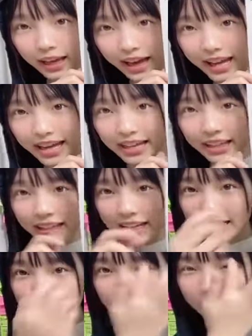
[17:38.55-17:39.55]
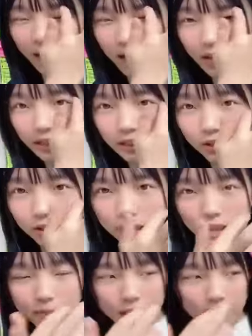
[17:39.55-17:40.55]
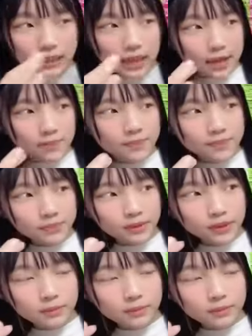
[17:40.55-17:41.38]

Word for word: はい、会場は、広島県、